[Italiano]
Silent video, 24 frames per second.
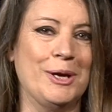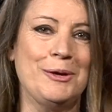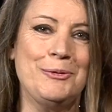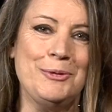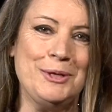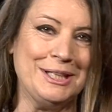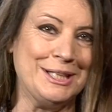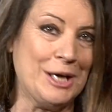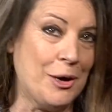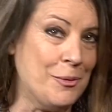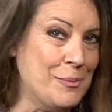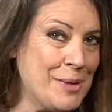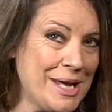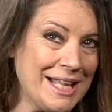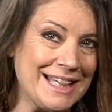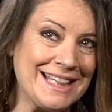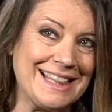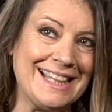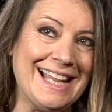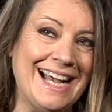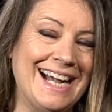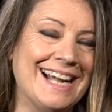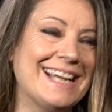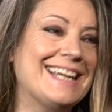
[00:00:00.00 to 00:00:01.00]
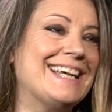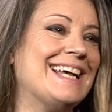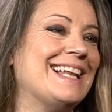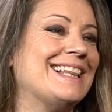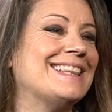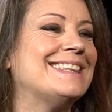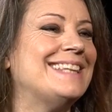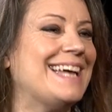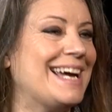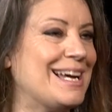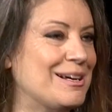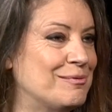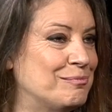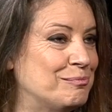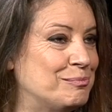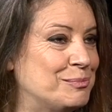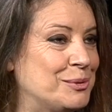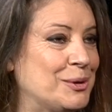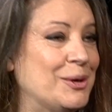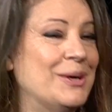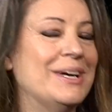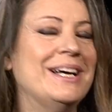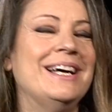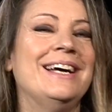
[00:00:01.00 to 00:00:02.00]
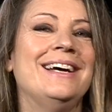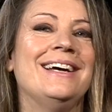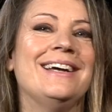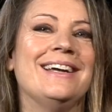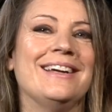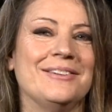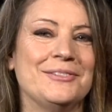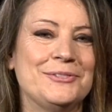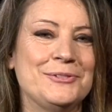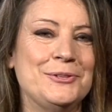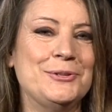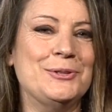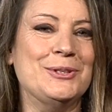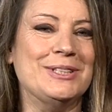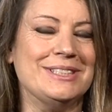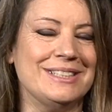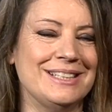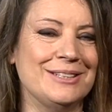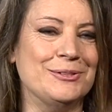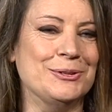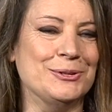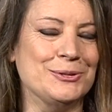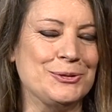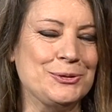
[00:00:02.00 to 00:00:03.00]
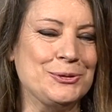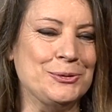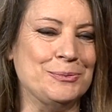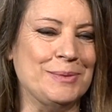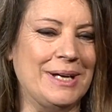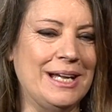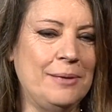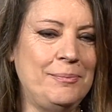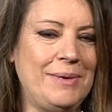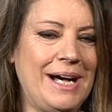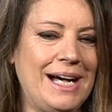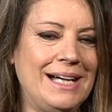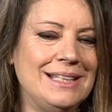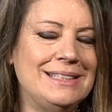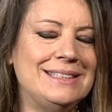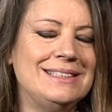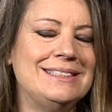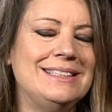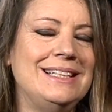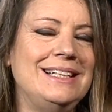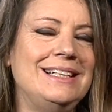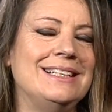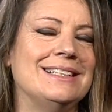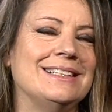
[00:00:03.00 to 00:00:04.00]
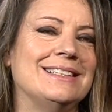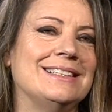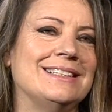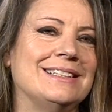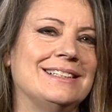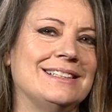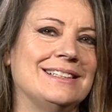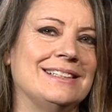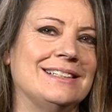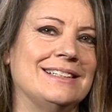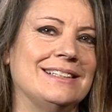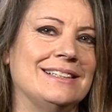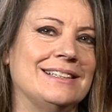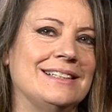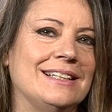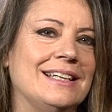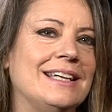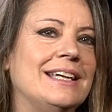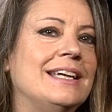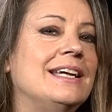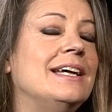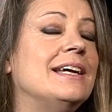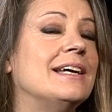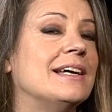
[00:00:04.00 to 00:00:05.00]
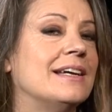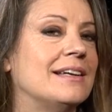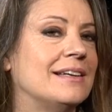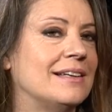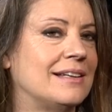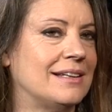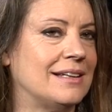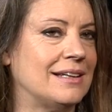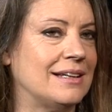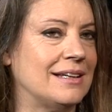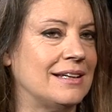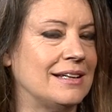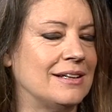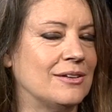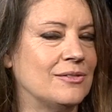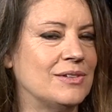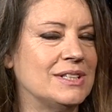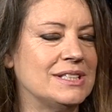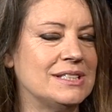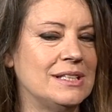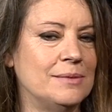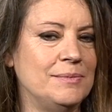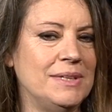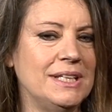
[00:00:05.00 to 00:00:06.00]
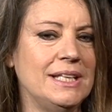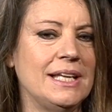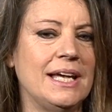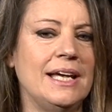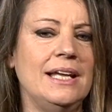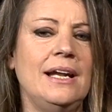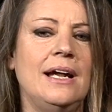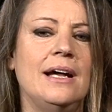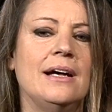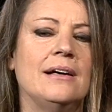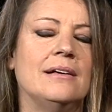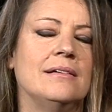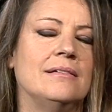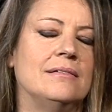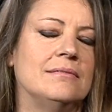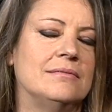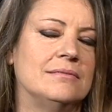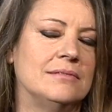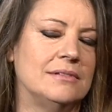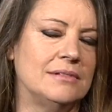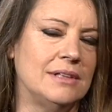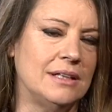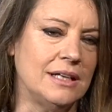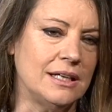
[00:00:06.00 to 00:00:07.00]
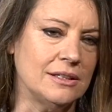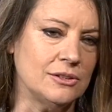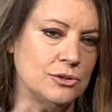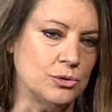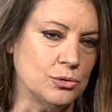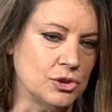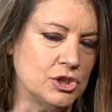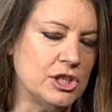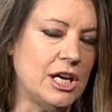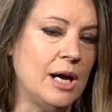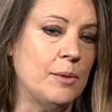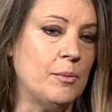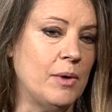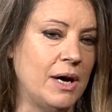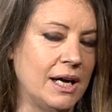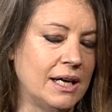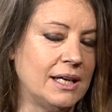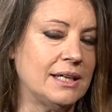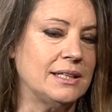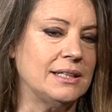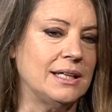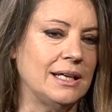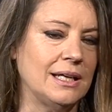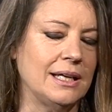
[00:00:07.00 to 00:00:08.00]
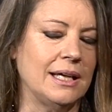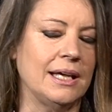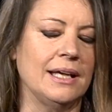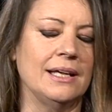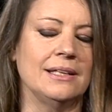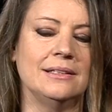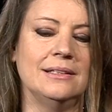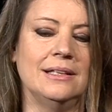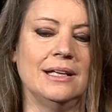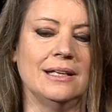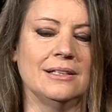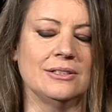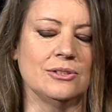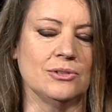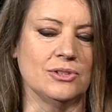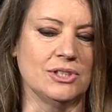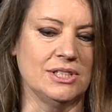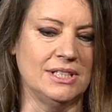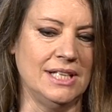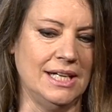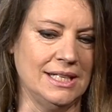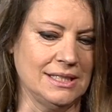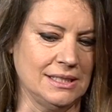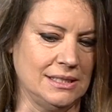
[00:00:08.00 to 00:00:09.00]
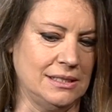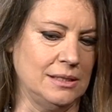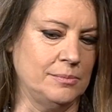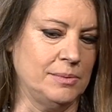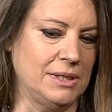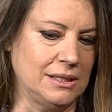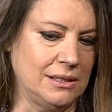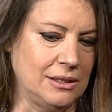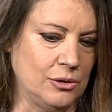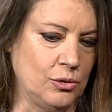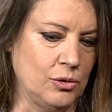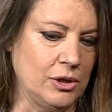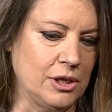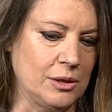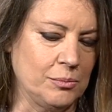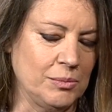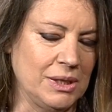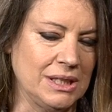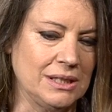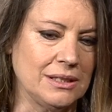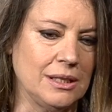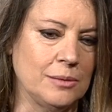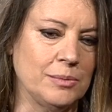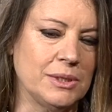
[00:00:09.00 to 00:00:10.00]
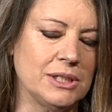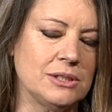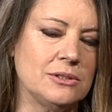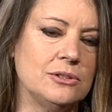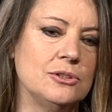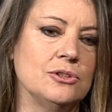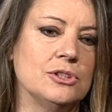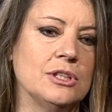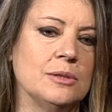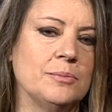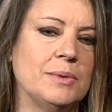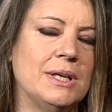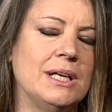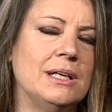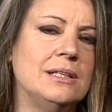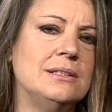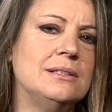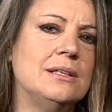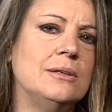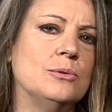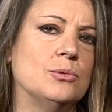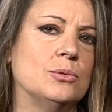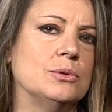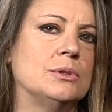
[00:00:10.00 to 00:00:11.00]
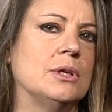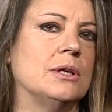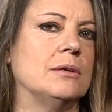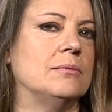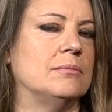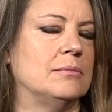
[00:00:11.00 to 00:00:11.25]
quindi aumenta anche il tempo in cui si consuma la pasta uh, e, e, in questa maniera aggiungiamo anche delle, delle sostanze particolarmente preziose per la salute